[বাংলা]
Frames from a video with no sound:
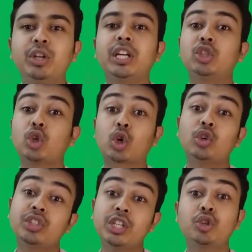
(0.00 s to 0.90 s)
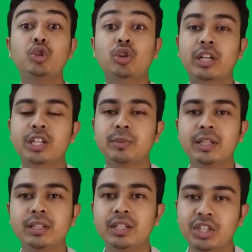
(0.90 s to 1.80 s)
জীবনে যখন যেই সুযোগটা
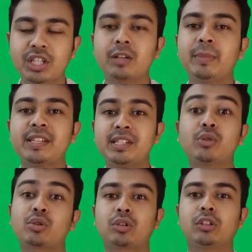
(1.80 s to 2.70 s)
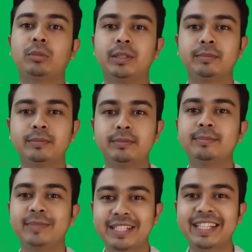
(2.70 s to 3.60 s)
আসবে সেটার বেস্ট ইউজ করতে হবে
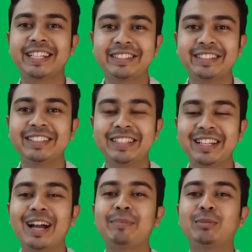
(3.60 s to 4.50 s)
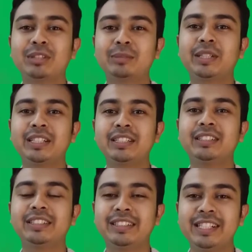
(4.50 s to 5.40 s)
সেক্ষেত্রে আপনি বলতে পারেন
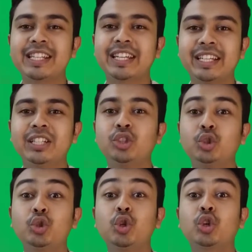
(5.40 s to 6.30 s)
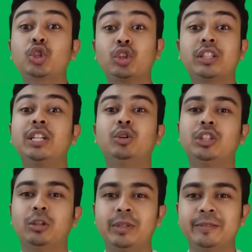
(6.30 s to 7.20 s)
নিজেকে সুযোগ সন্ধানী
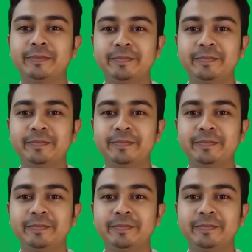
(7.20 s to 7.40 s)
হতে হবে